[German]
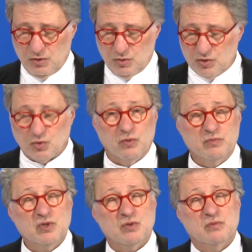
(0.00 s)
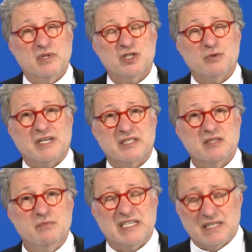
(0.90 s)
und rund um das
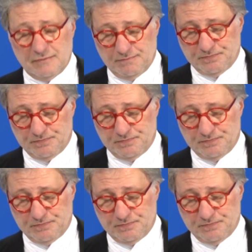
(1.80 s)
Schwarze Meer.